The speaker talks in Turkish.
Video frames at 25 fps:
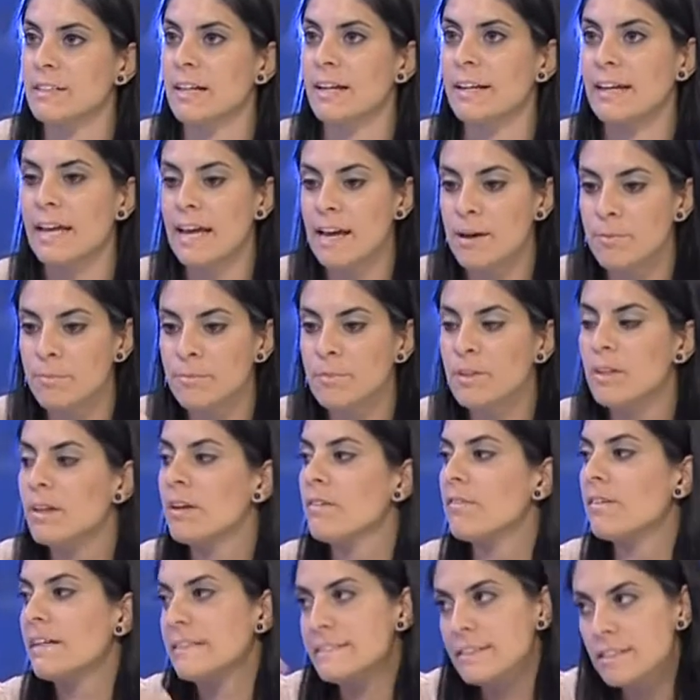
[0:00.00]
Yani hem
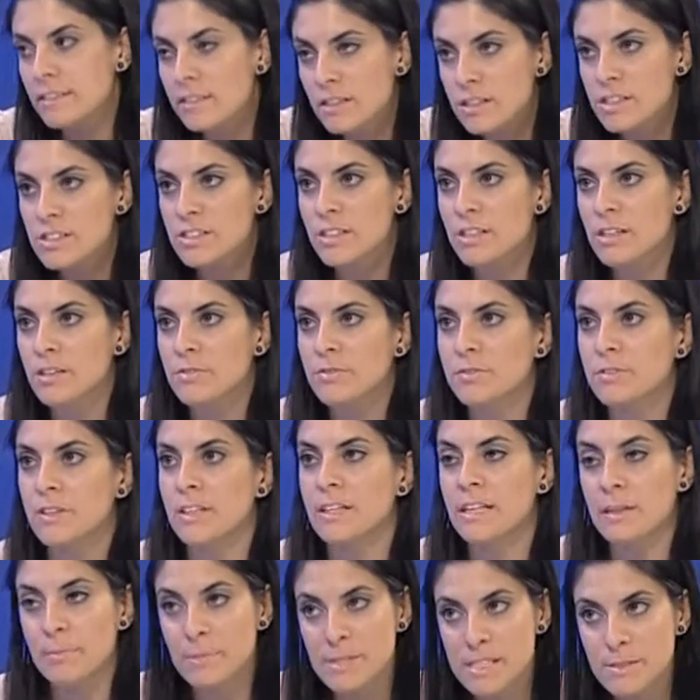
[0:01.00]
vatandaş
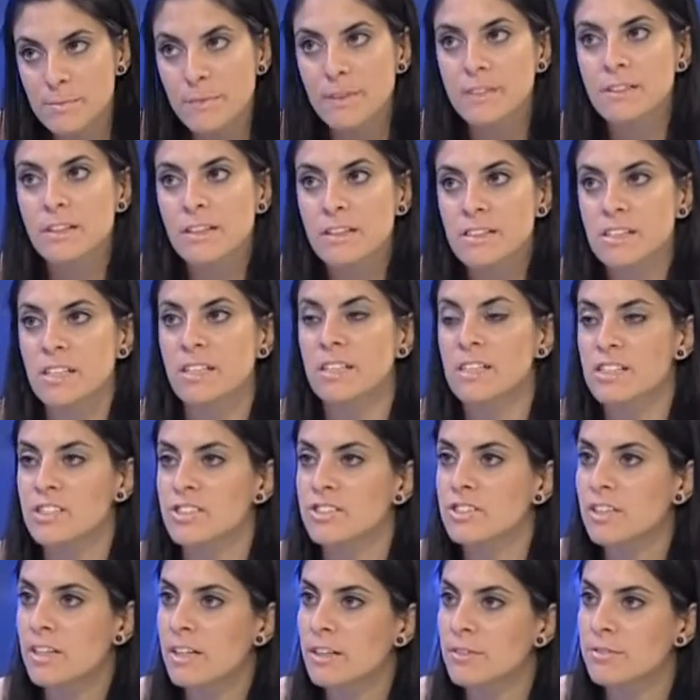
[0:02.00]
tarafından hem hizmet alacak
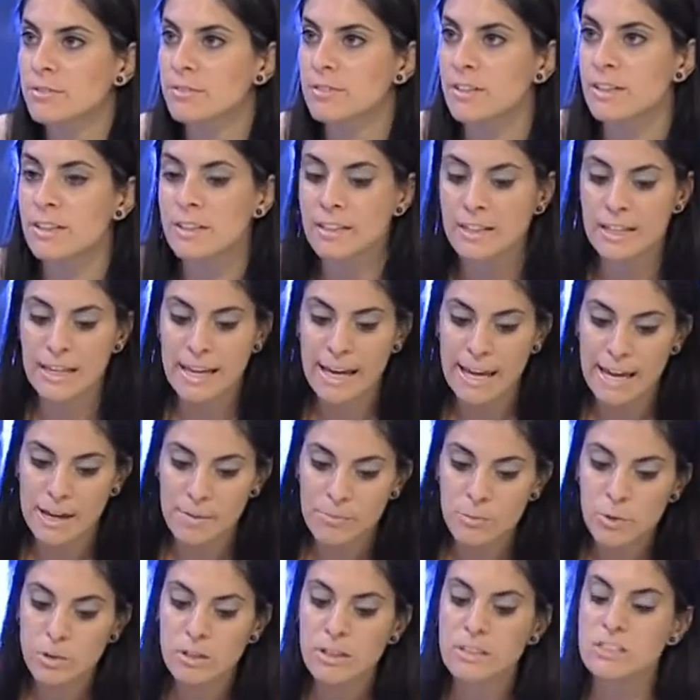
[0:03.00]
kişi tarafından
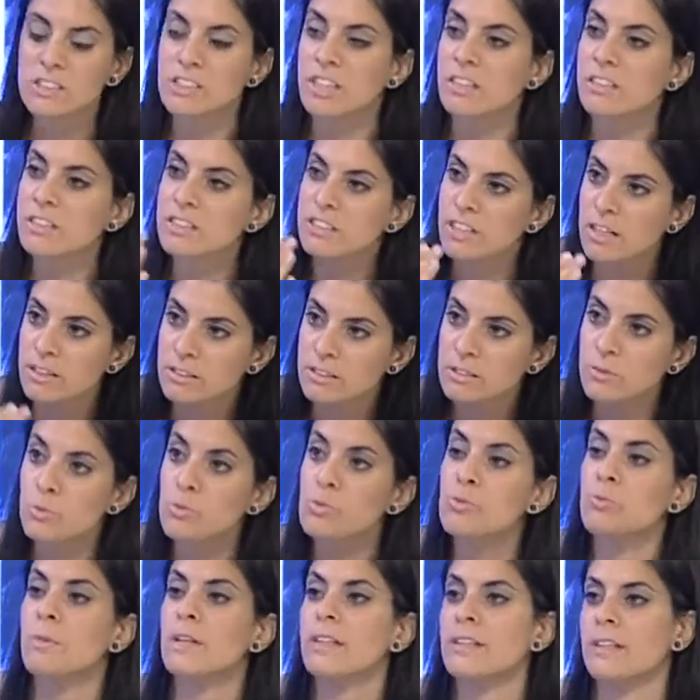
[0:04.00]
hem de çalışan
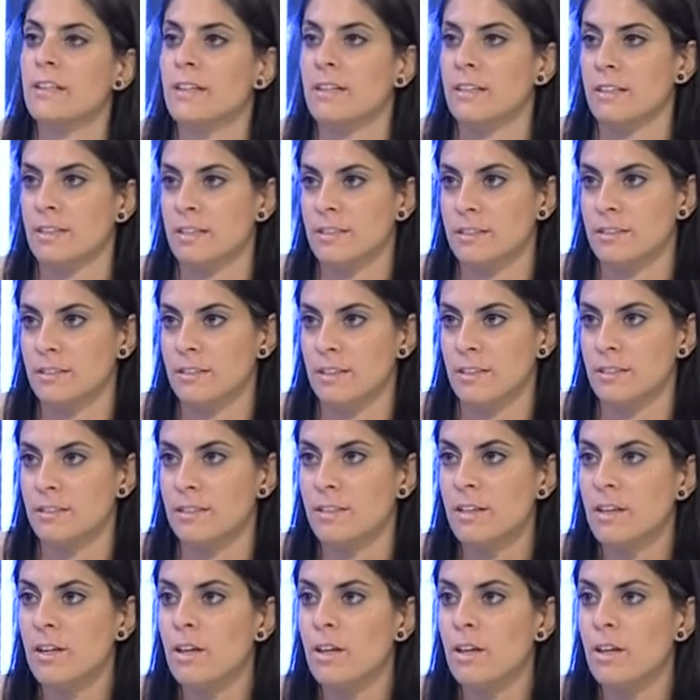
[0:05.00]
uzmanlar alanından.